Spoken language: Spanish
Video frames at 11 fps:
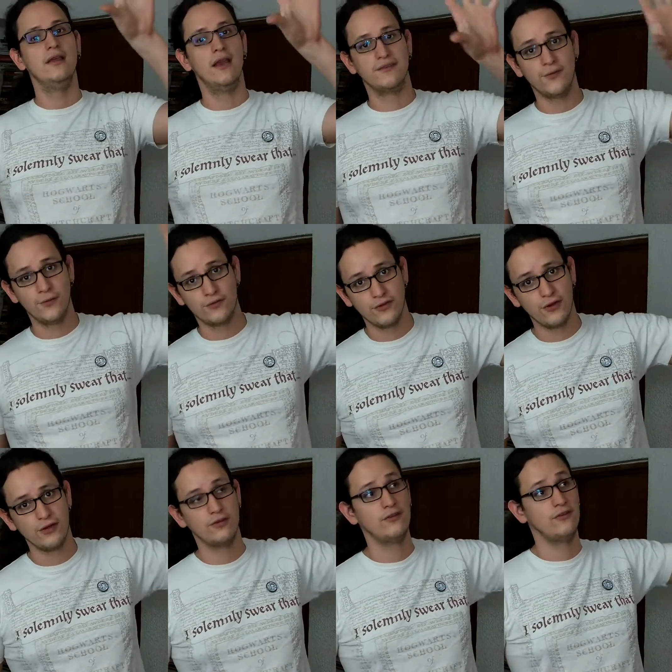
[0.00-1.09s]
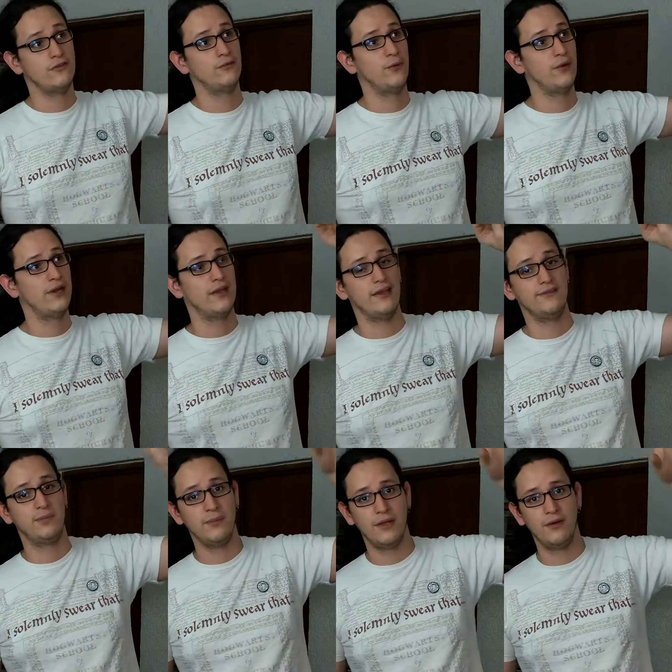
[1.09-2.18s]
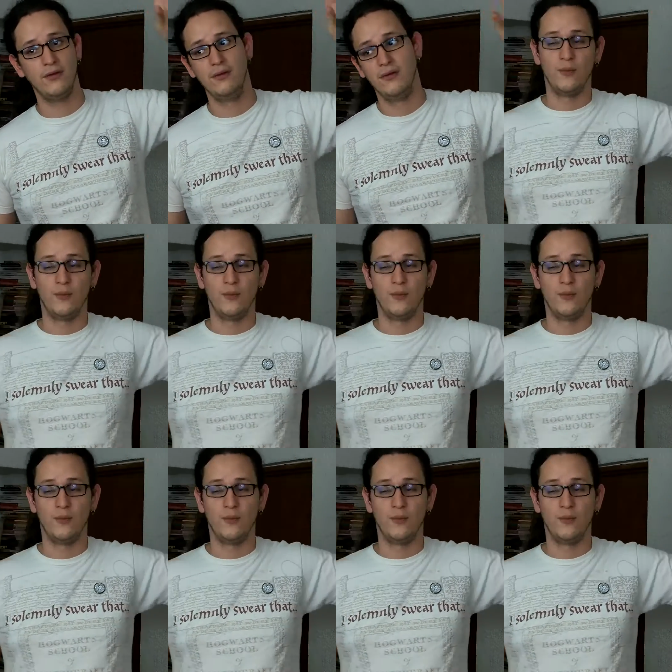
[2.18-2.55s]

y la seducción entonces se supone que es primero,